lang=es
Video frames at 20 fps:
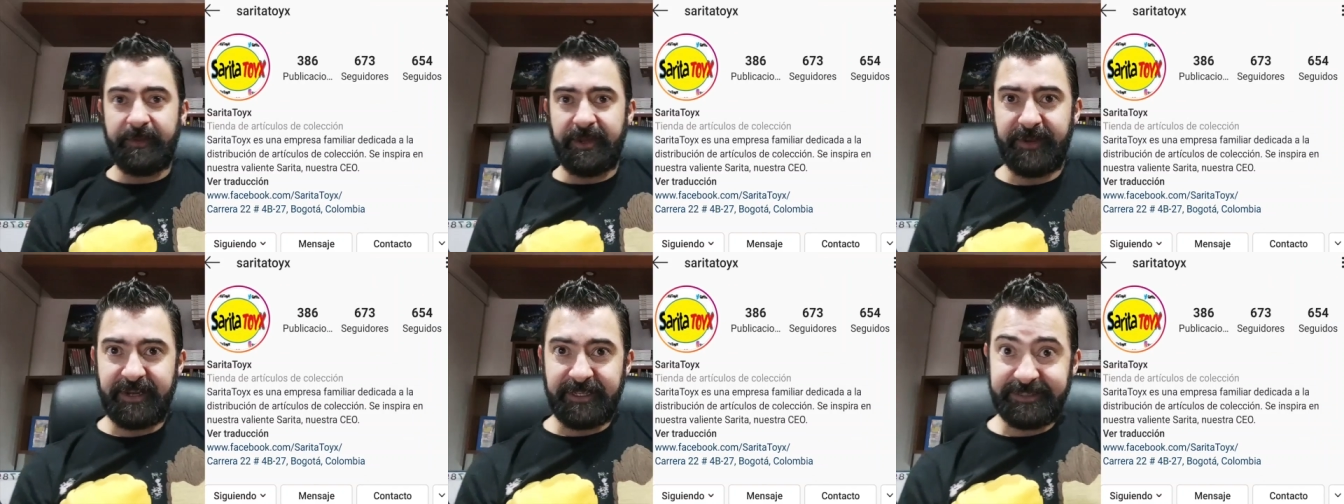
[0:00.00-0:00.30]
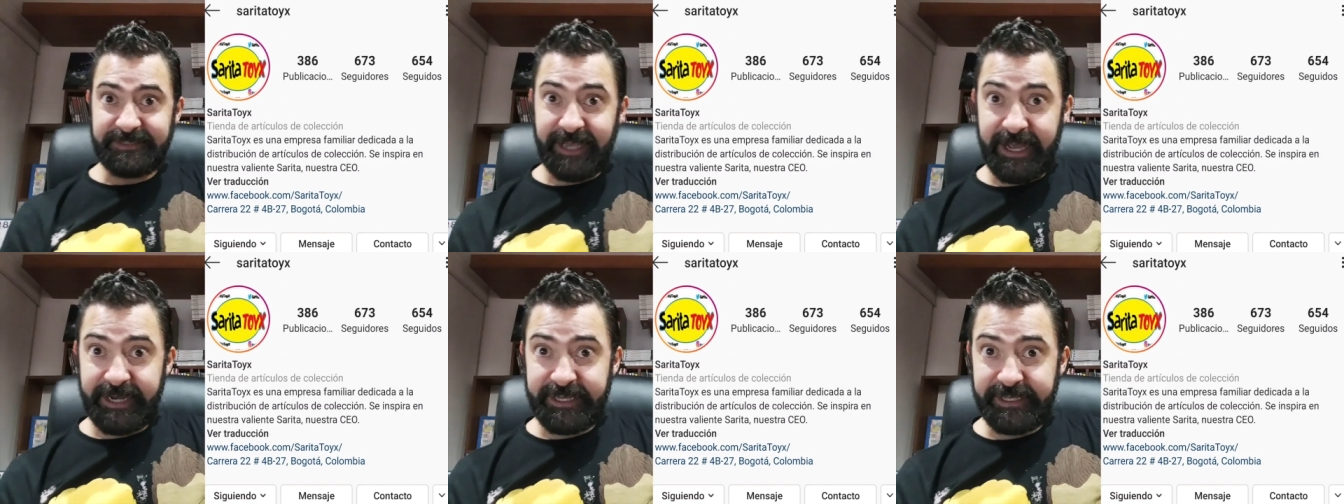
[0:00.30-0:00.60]
Miren, miren
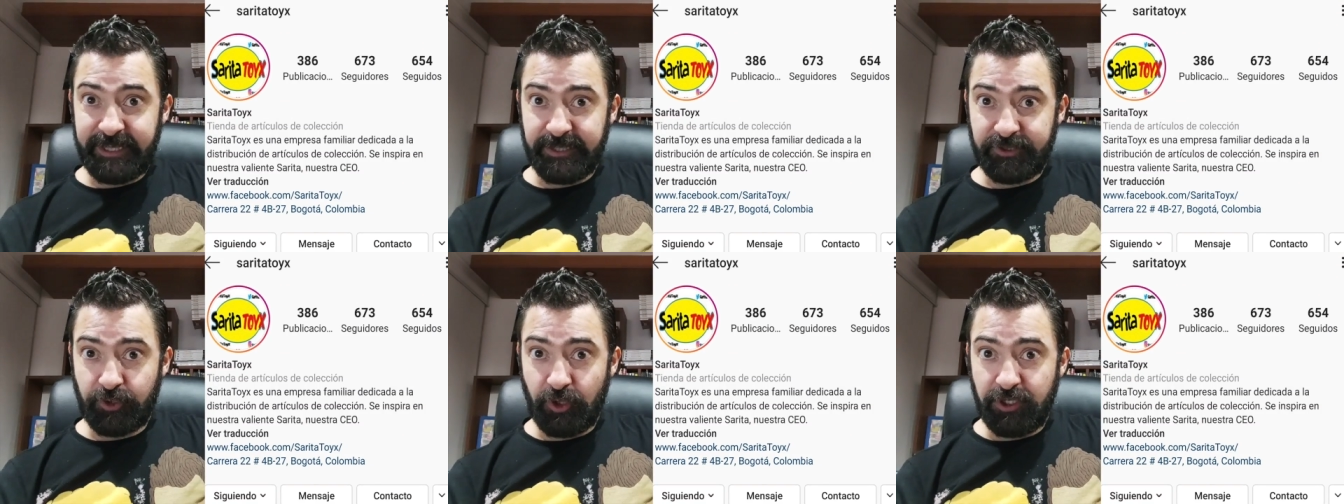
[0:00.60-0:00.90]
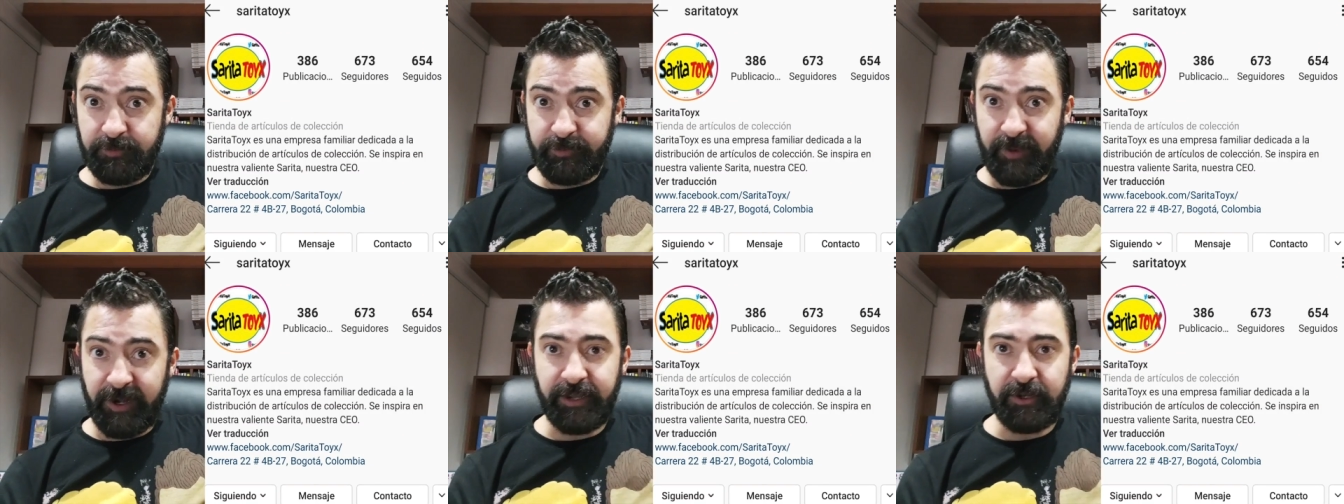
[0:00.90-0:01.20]
Sarita
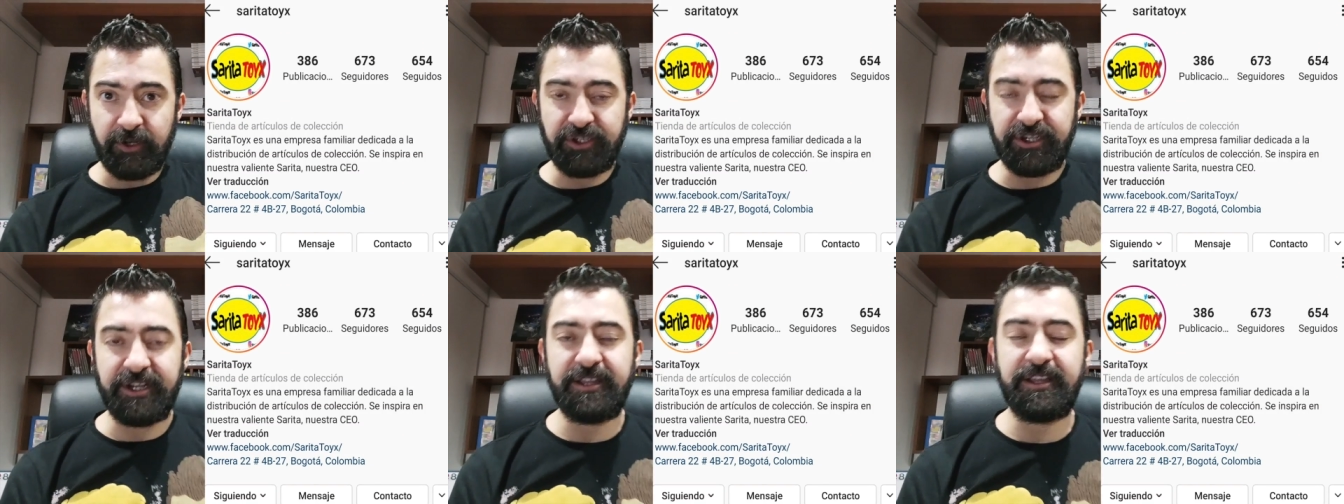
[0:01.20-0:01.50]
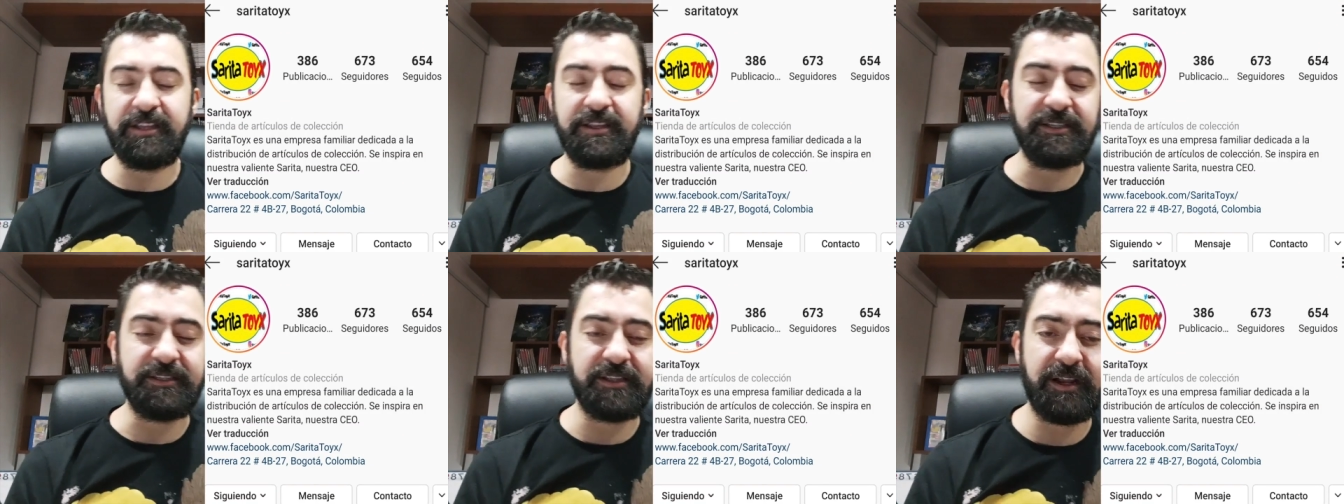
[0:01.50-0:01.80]
Toys para que lo sigan
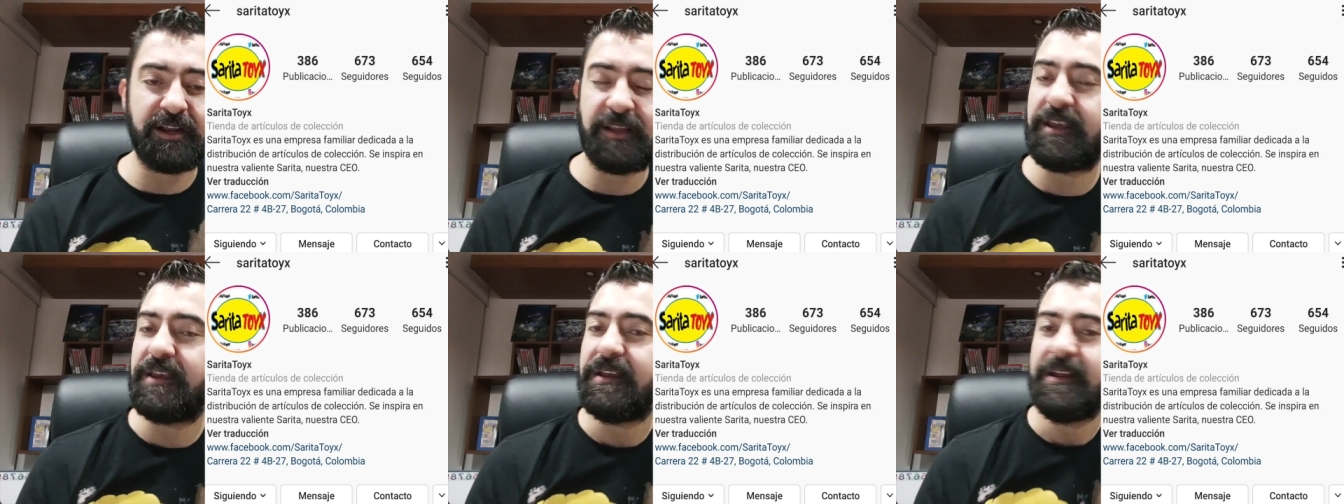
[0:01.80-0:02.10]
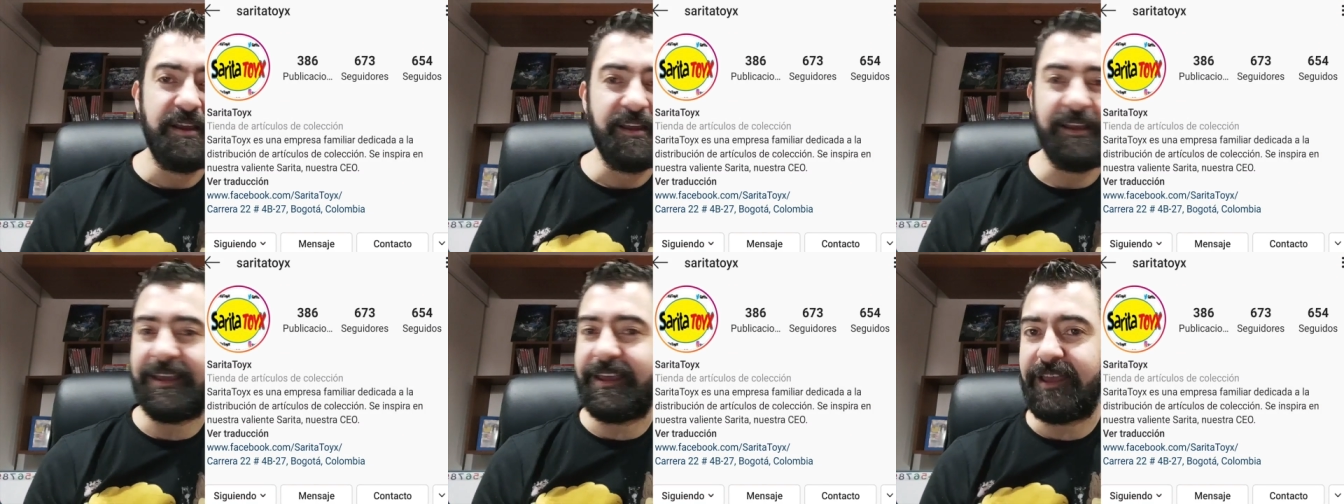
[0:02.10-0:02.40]
en Instagram
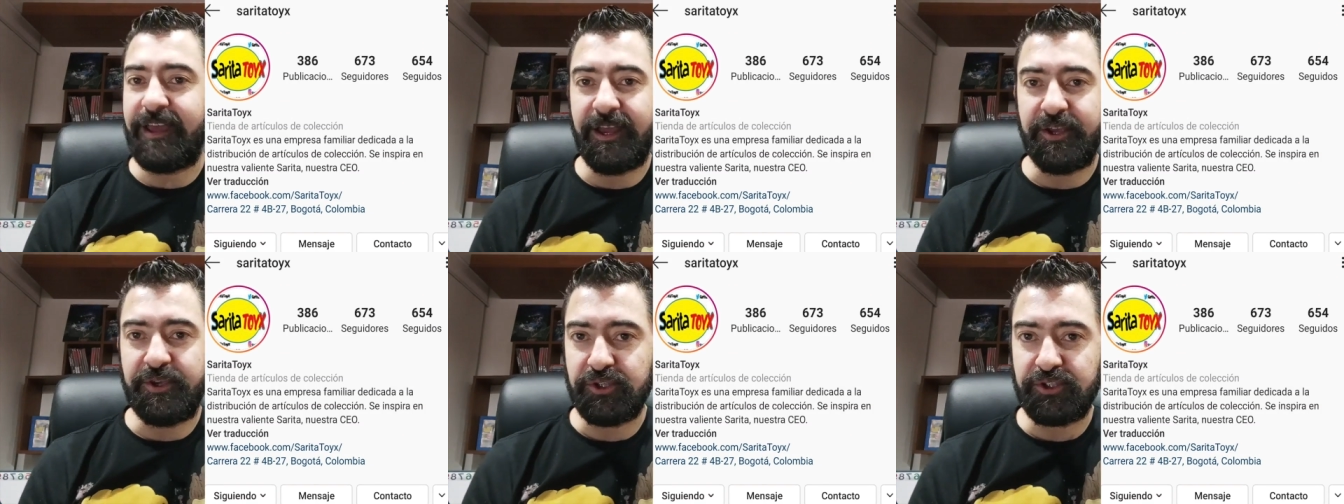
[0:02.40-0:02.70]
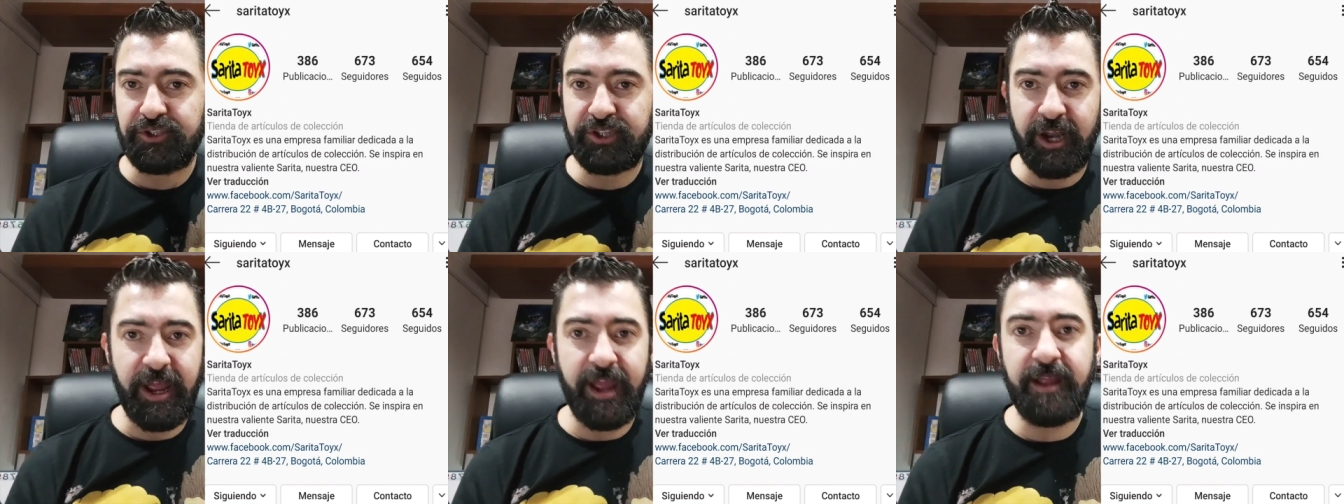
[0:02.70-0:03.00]
y
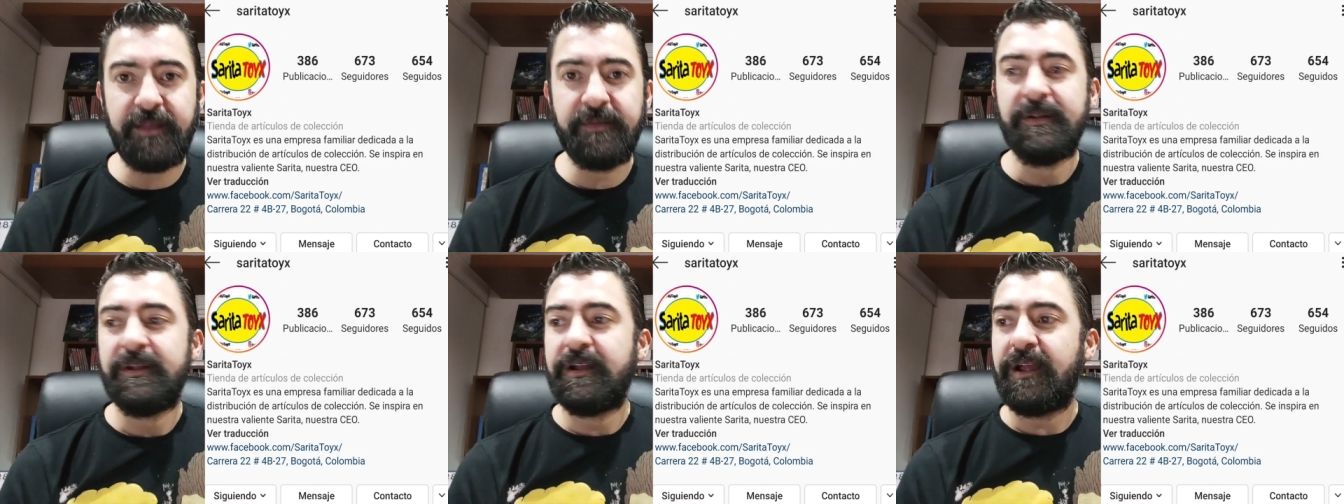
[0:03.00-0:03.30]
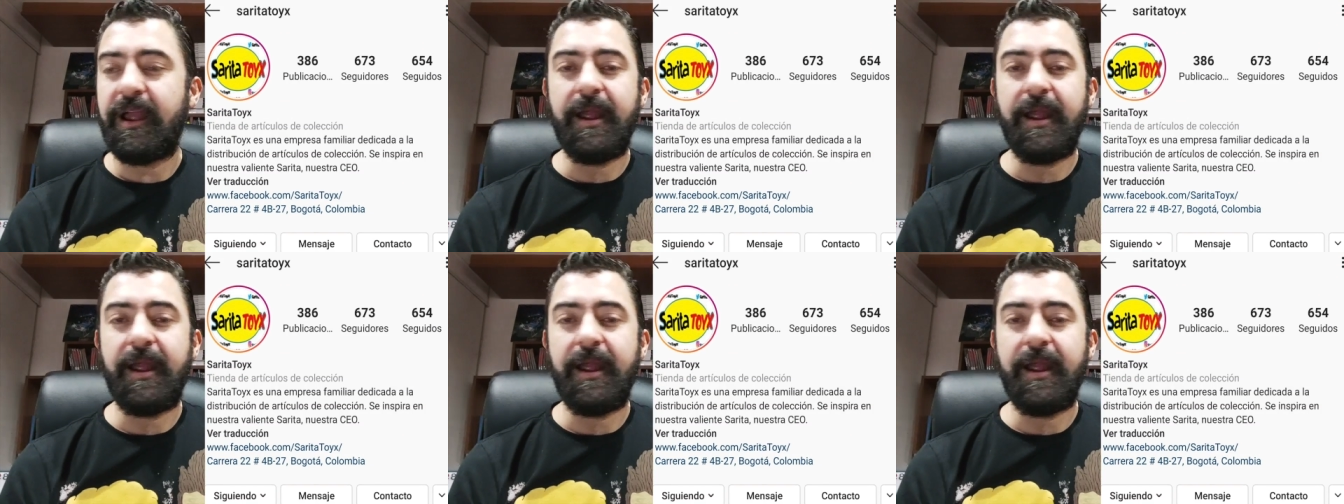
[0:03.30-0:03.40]
ellos traen